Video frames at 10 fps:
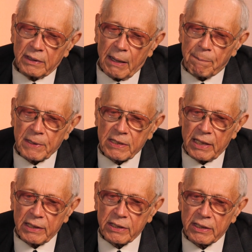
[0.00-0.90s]

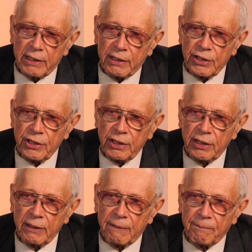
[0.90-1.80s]
опасался
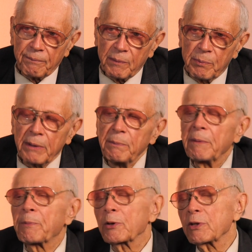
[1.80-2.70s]
и
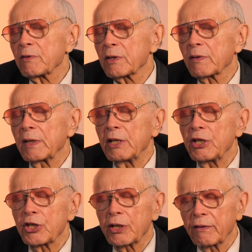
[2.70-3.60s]
борьбы против своей
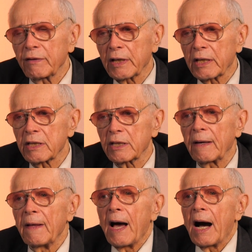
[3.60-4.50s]
личной
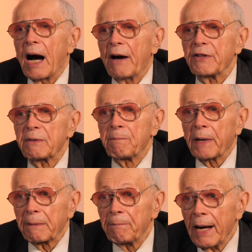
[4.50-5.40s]
власти. А ведь
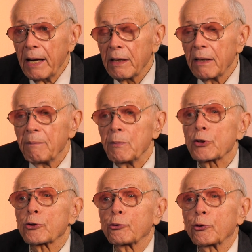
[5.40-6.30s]
борьба
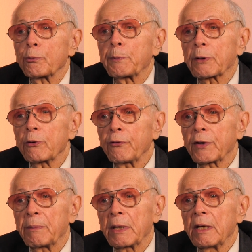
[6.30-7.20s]
между
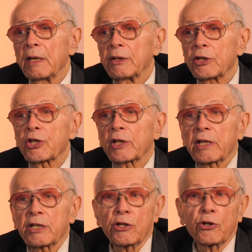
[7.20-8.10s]
группировками
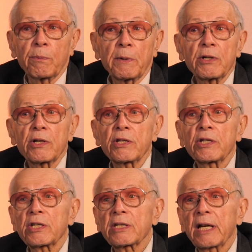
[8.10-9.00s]
началась еще при
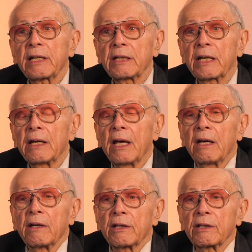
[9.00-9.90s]
жизни Сталина.
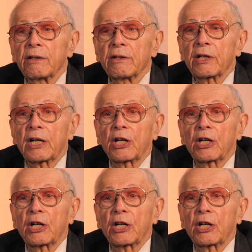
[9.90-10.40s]
Э,